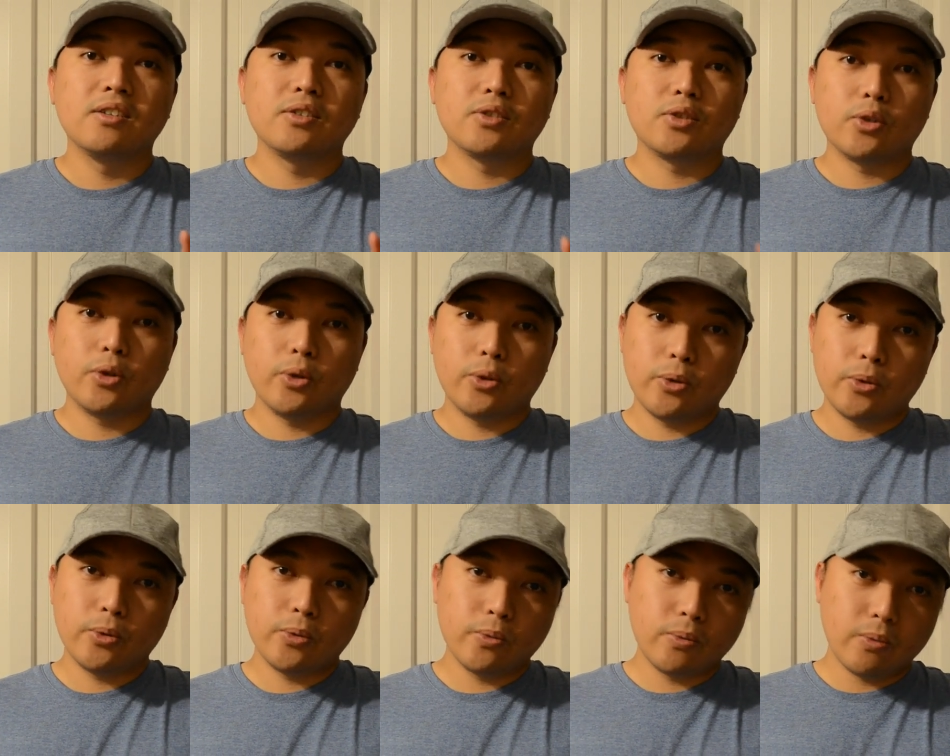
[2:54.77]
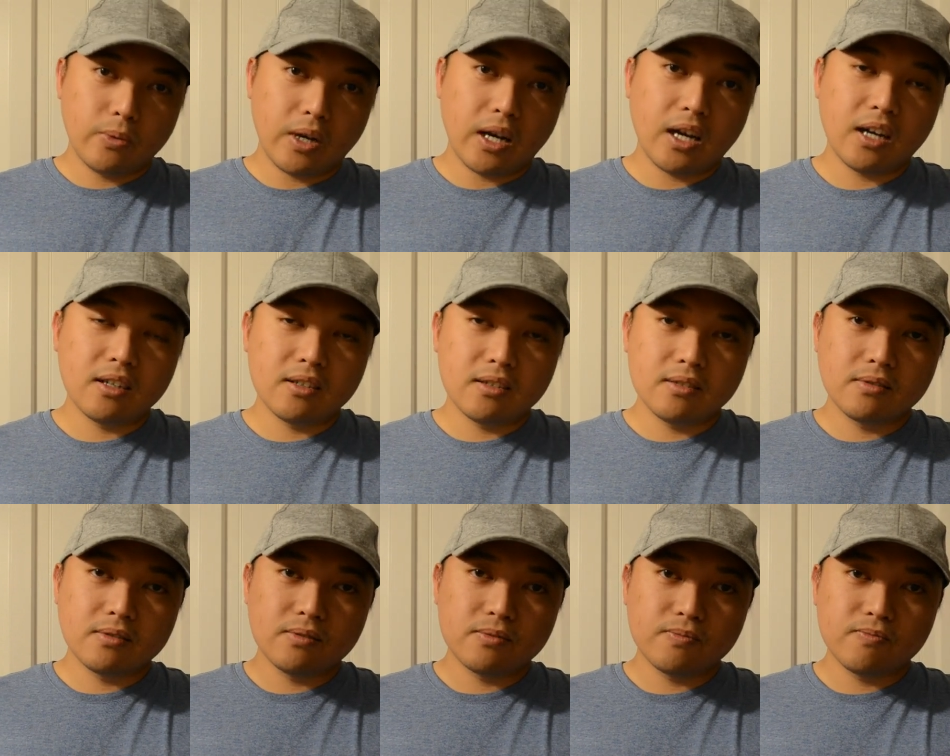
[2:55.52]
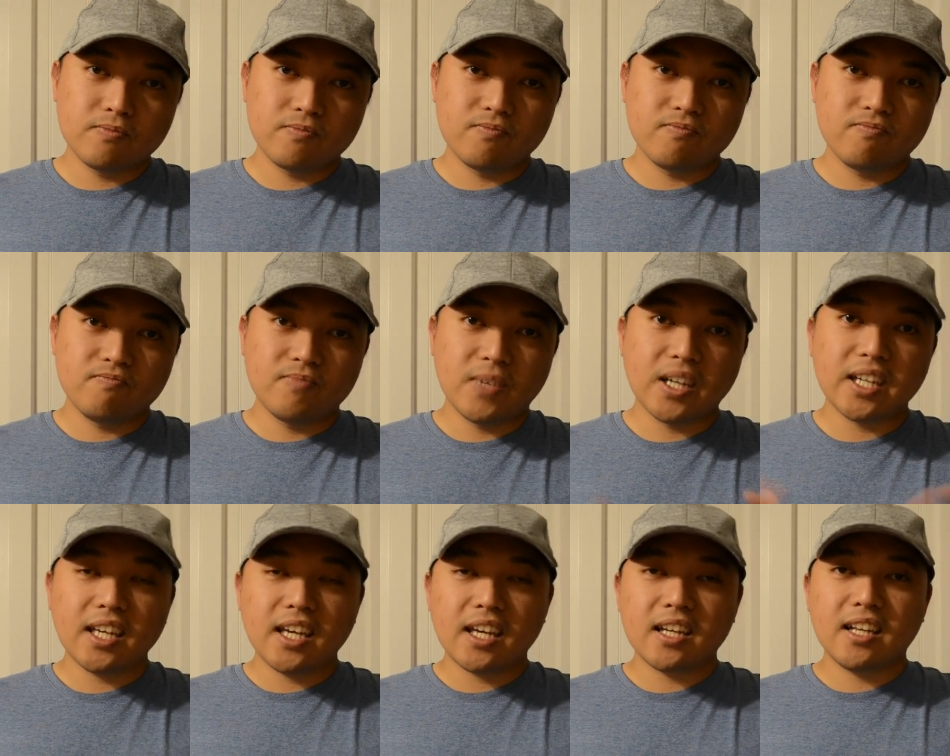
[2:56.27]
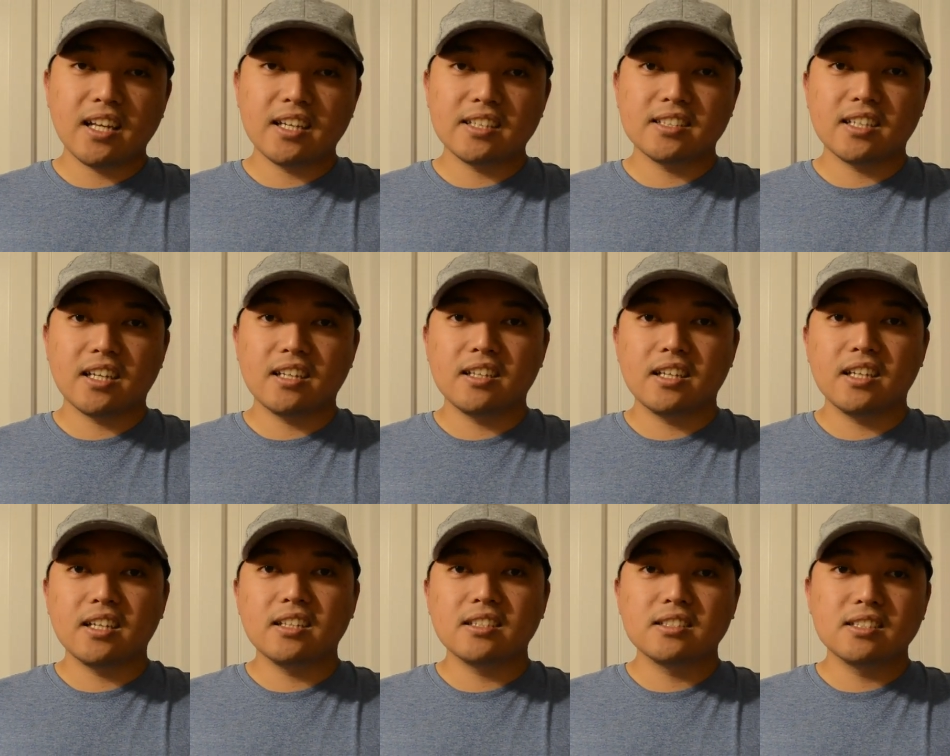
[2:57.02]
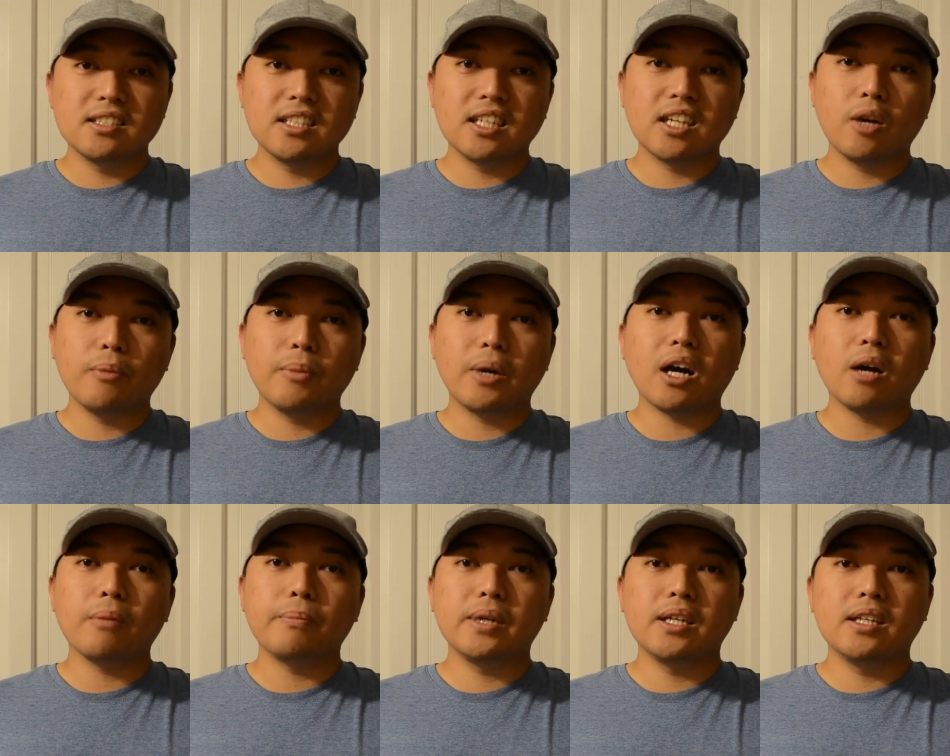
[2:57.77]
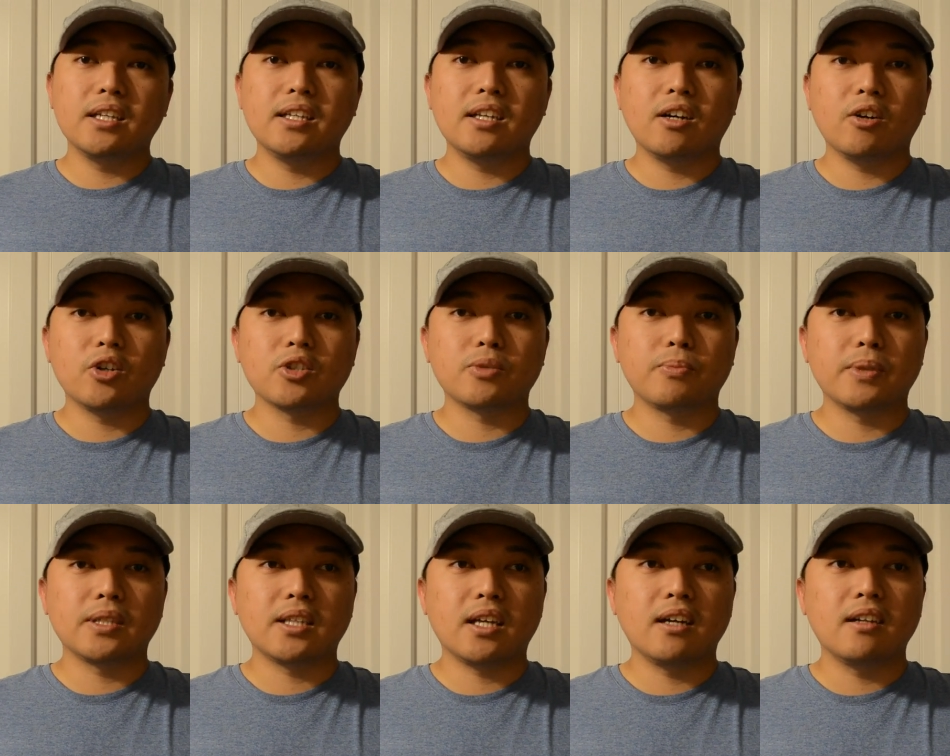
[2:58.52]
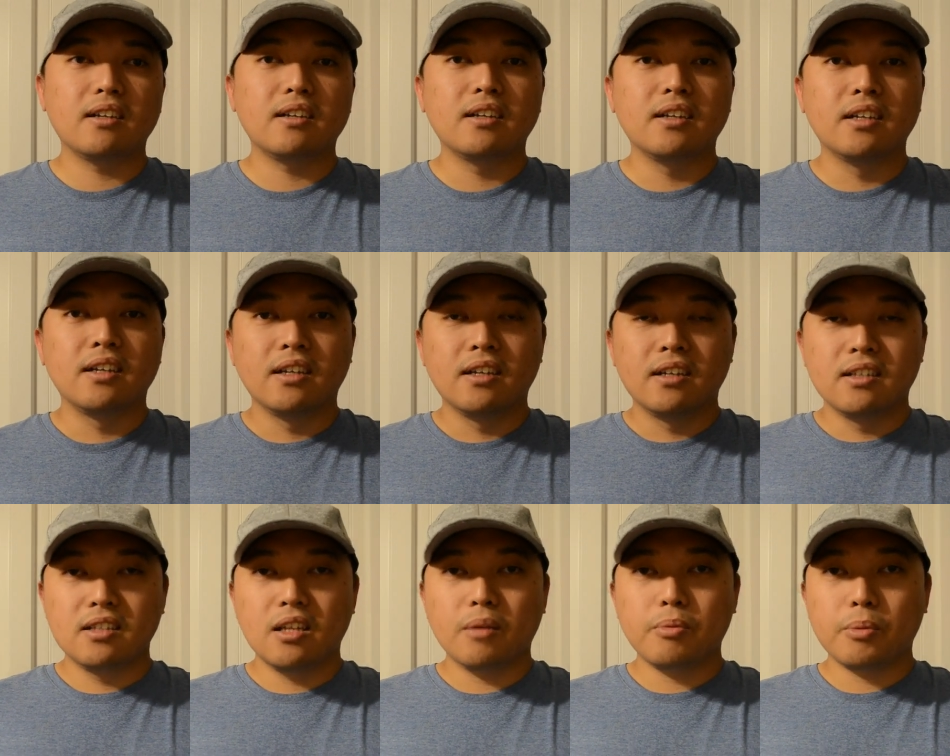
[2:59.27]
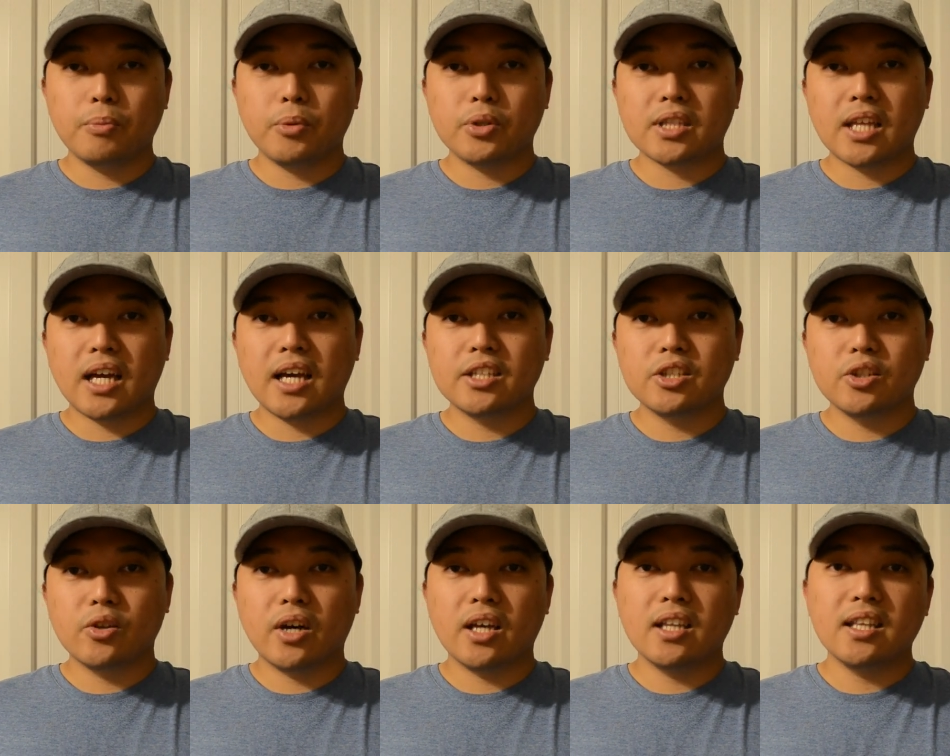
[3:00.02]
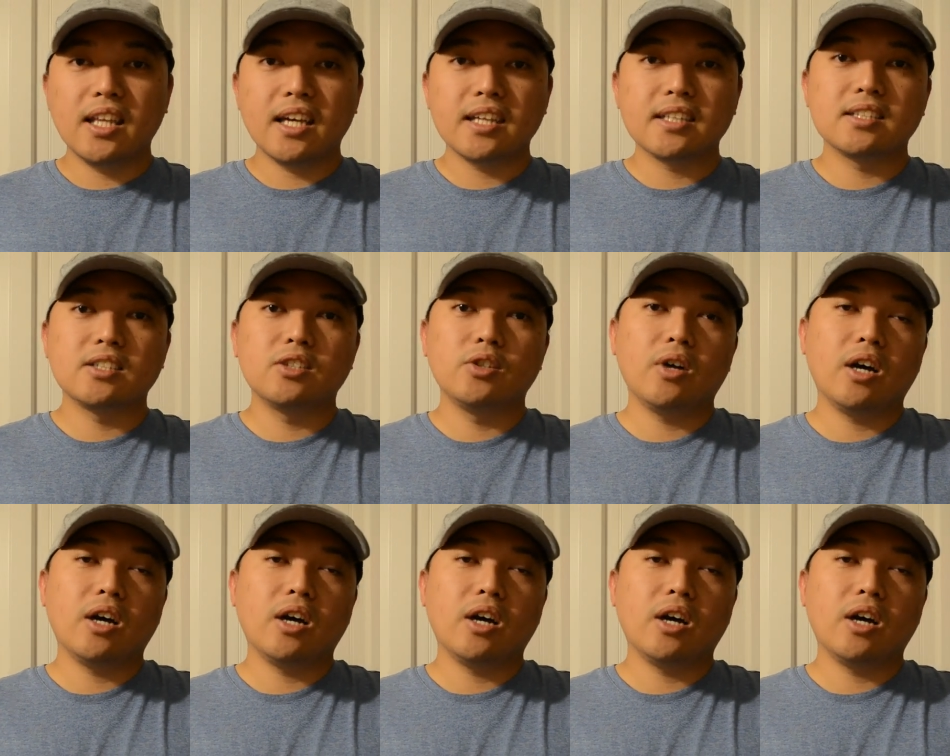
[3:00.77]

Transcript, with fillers: So, ang mangyayari lang diyan eh, hindi kayo makapili ng hospital na pupuntahan nyo unless